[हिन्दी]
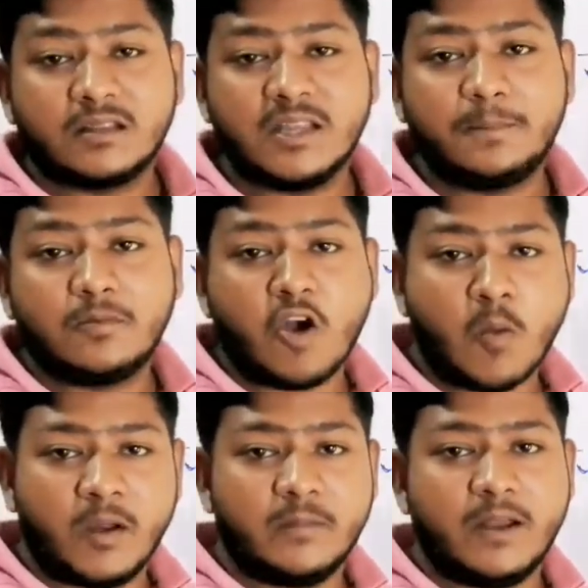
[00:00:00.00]
सिर्फ
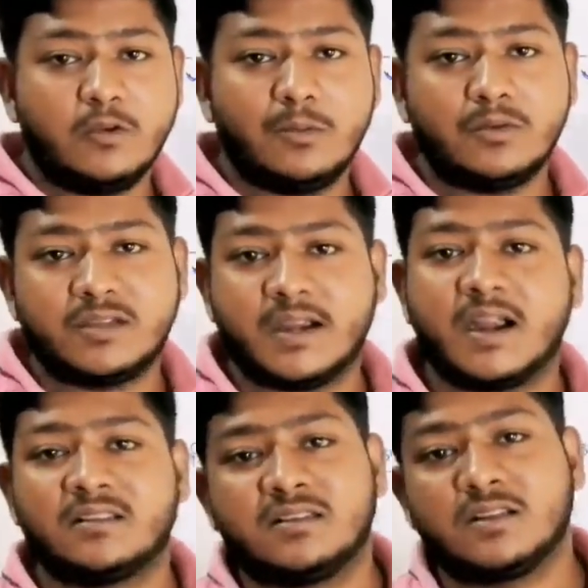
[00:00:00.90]
कॉमन वैल्यू हम लोग चेक
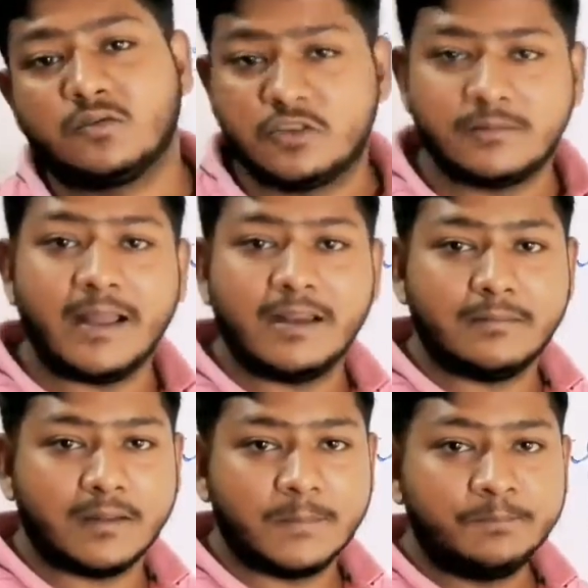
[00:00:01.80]
करते थे कुछ वाले
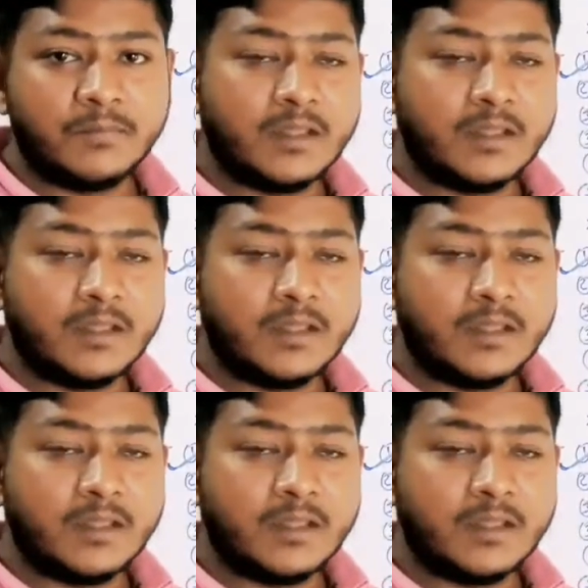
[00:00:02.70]
में